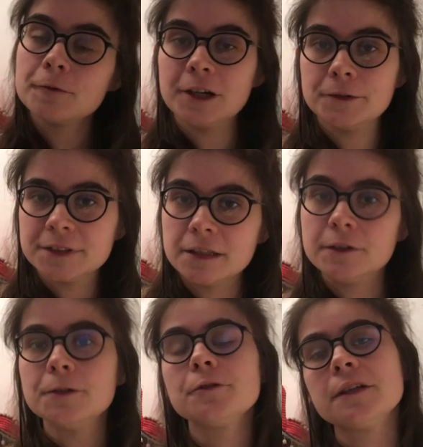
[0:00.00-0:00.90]
volet de cette
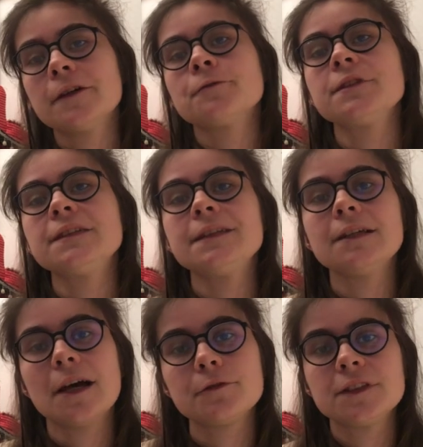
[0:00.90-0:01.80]
vidéo qui va
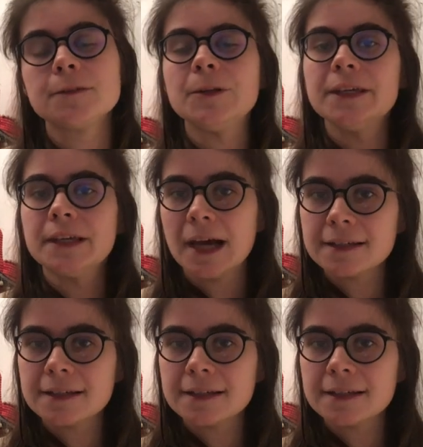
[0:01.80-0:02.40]
consister à vous expliquer